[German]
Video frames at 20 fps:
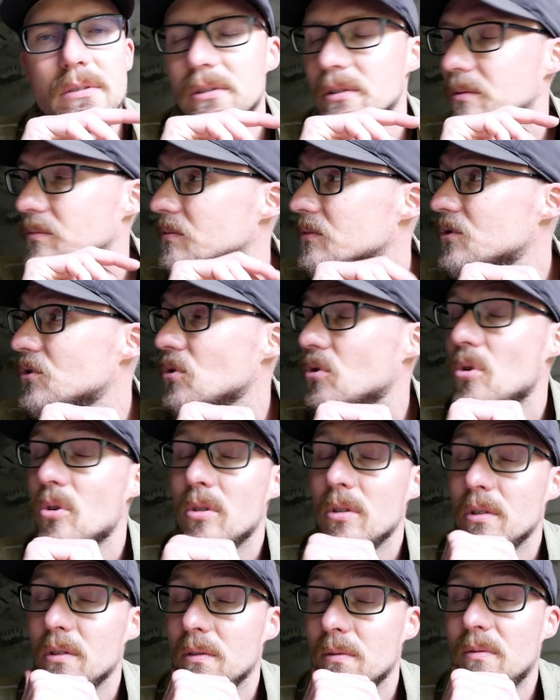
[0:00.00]
ähm, zu
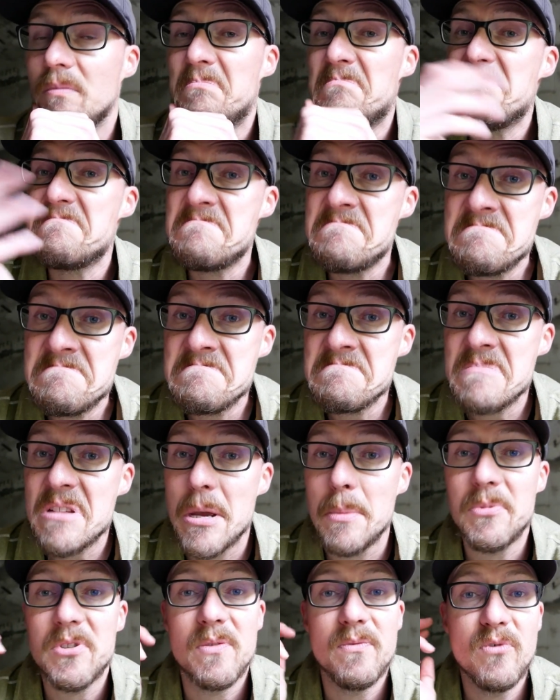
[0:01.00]
gucken,
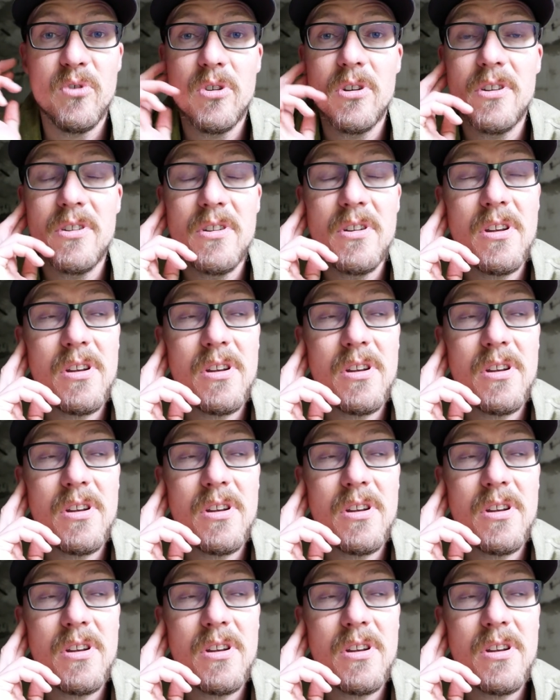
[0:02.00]
gibt es ihn wirklich